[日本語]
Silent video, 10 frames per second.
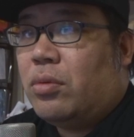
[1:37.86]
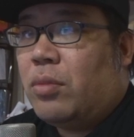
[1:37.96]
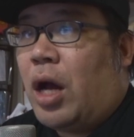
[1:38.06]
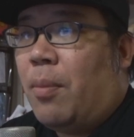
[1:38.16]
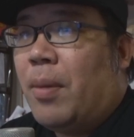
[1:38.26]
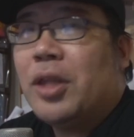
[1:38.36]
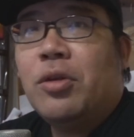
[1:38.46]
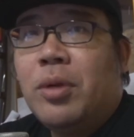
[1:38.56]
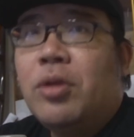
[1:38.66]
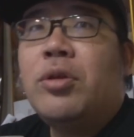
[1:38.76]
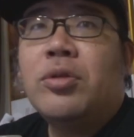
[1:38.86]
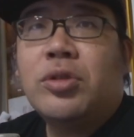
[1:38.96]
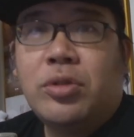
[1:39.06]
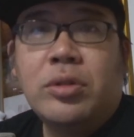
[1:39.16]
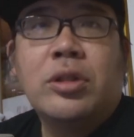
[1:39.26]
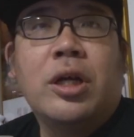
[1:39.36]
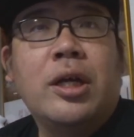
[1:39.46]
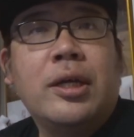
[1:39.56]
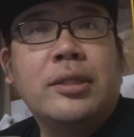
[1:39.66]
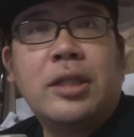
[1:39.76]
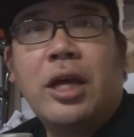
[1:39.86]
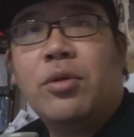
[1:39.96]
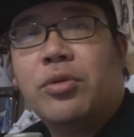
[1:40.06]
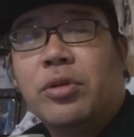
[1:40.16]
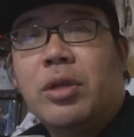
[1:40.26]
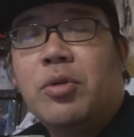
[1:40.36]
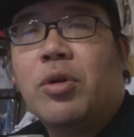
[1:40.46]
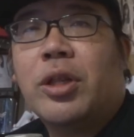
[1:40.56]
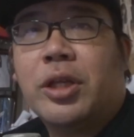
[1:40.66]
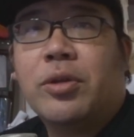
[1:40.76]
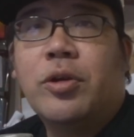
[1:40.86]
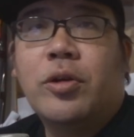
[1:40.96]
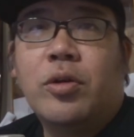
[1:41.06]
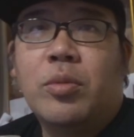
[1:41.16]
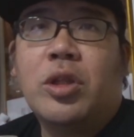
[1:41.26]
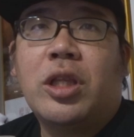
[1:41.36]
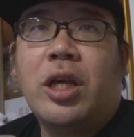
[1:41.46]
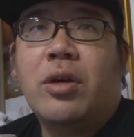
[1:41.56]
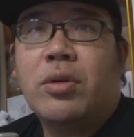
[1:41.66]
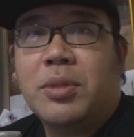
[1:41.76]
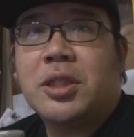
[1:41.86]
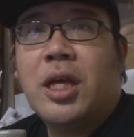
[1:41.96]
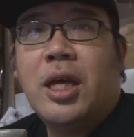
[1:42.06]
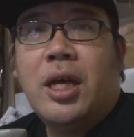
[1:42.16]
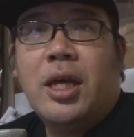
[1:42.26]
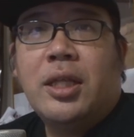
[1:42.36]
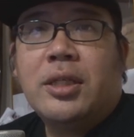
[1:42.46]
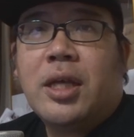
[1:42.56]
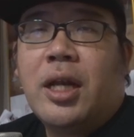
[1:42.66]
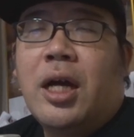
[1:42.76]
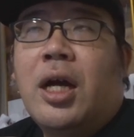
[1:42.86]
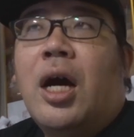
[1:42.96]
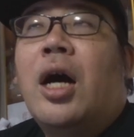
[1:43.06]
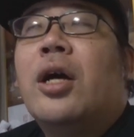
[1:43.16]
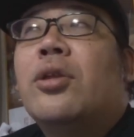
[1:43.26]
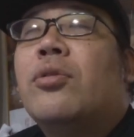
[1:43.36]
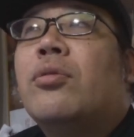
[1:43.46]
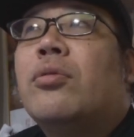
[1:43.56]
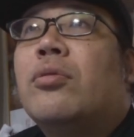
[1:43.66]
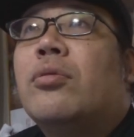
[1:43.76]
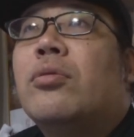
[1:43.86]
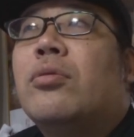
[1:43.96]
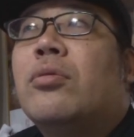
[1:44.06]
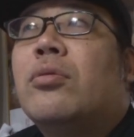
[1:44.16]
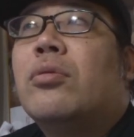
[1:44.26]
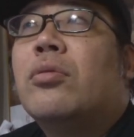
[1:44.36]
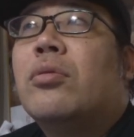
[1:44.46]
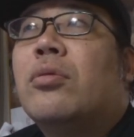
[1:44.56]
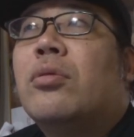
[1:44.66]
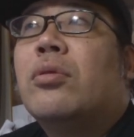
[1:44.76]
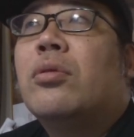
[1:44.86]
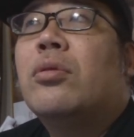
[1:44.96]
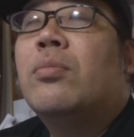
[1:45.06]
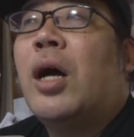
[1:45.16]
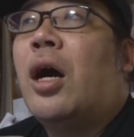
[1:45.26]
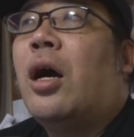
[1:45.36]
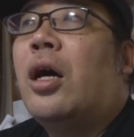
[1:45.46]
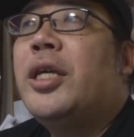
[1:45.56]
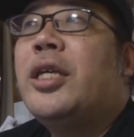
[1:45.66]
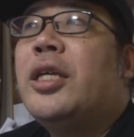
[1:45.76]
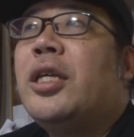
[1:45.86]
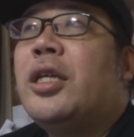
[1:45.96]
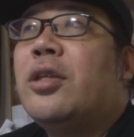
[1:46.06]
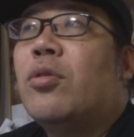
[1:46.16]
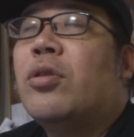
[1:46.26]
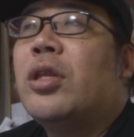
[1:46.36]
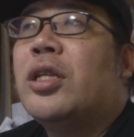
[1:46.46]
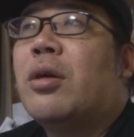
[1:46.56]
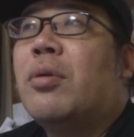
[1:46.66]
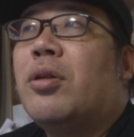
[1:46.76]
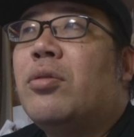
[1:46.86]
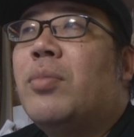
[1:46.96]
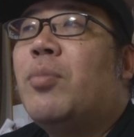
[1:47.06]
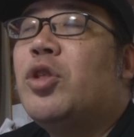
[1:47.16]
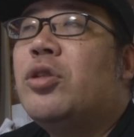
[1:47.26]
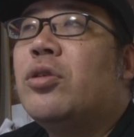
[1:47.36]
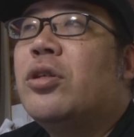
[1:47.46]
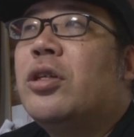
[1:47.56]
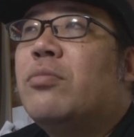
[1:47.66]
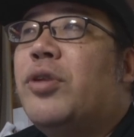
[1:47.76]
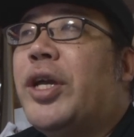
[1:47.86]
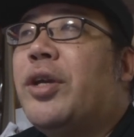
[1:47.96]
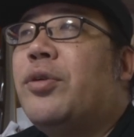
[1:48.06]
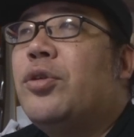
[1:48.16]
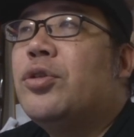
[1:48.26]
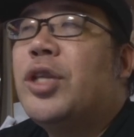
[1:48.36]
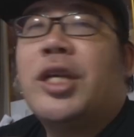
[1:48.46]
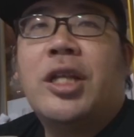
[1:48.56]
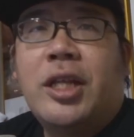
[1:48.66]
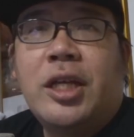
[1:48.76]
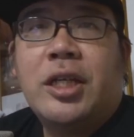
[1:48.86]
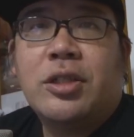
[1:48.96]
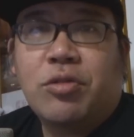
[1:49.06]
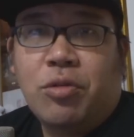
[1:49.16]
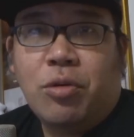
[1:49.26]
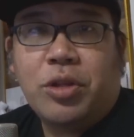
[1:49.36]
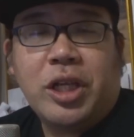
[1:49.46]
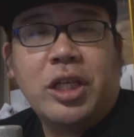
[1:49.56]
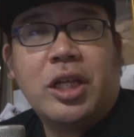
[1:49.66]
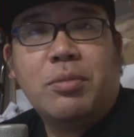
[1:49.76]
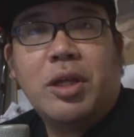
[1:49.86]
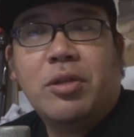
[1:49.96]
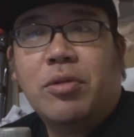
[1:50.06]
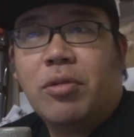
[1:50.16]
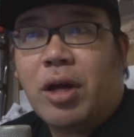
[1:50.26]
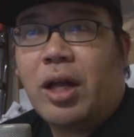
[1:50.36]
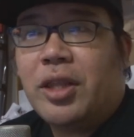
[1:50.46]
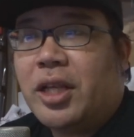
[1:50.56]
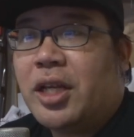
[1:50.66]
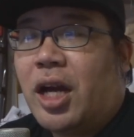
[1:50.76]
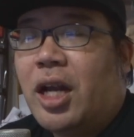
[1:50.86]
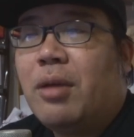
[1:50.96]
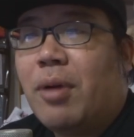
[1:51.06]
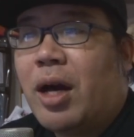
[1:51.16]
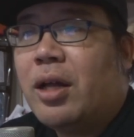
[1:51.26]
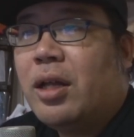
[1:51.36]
まあまとめ撮りをするスタイルを取ってみようかなと思っておりますですからあのー、まあ一気に取って喋るまあもちろんブレイキングニュース的なね速報的なイベントとか何かあれば